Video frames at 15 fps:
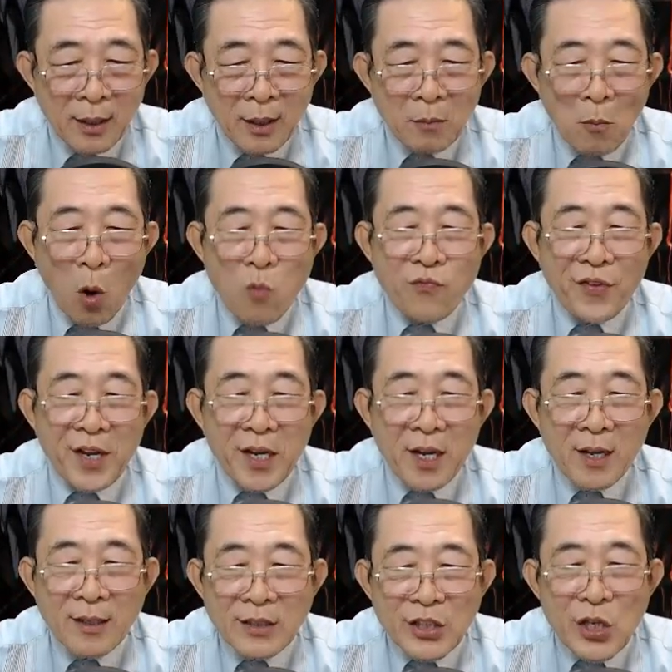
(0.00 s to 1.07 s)
Bốn phía,
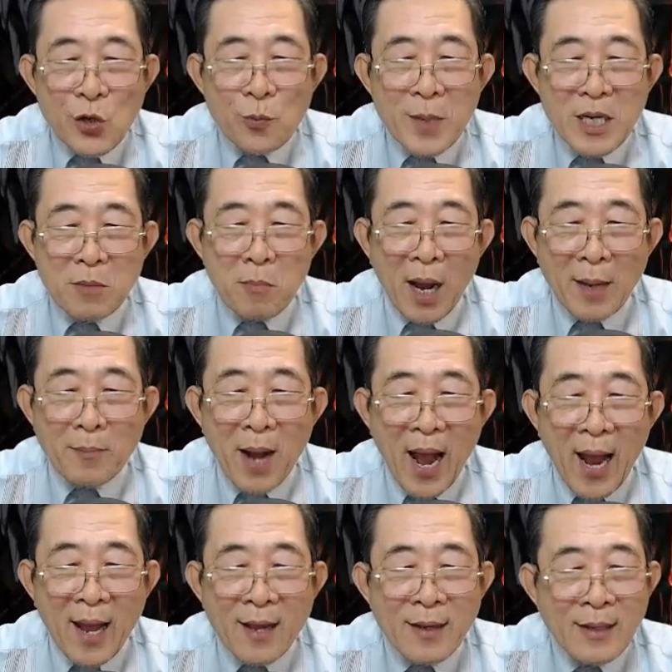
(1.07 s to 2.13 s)
chiêu binh mãi
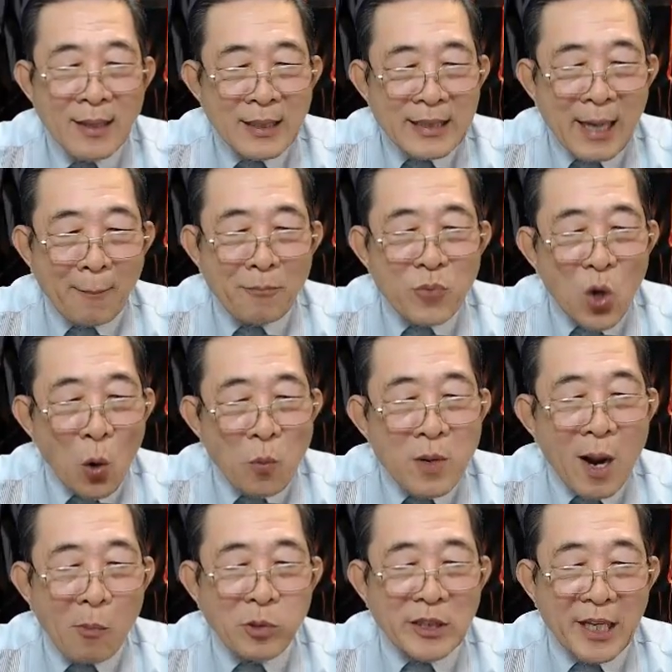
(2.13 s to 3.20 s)
mã, trẫm cũng
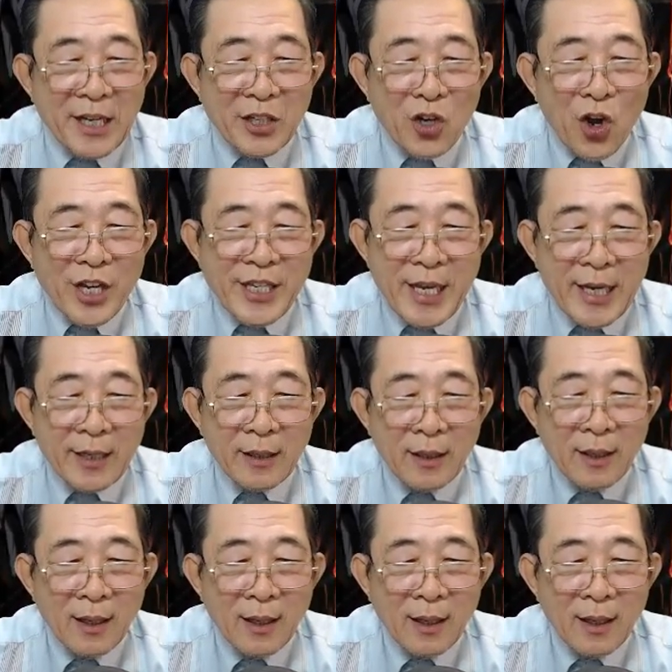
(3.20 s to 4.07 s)
không có tiện nói gì.